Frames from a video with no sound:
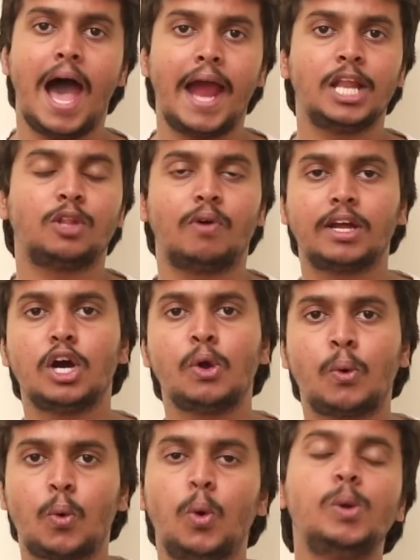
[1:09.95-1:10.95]
ఆయన త్వరగా
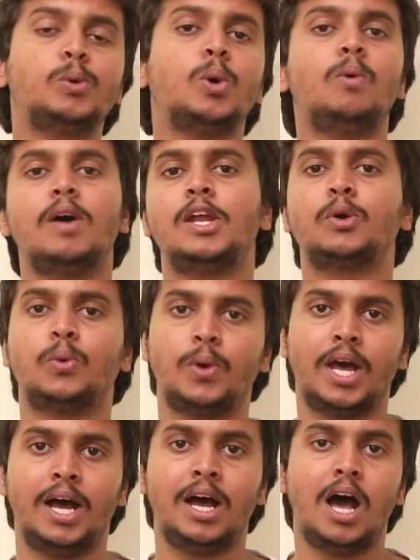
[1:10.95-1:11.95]
కోలుకోవాలని
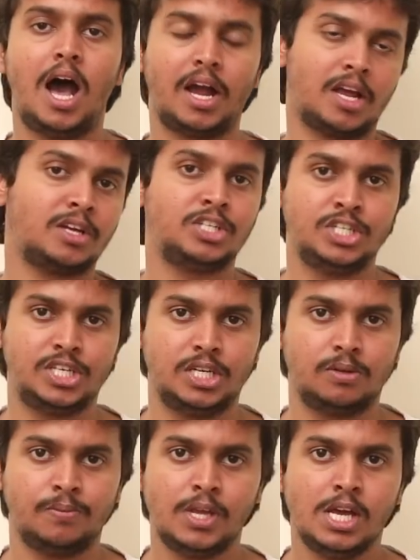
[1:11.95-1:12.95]
కూడా
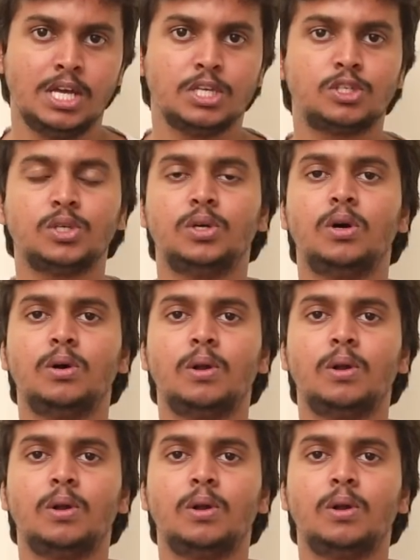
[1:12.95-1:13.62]
ఆకాంక్షించారు సో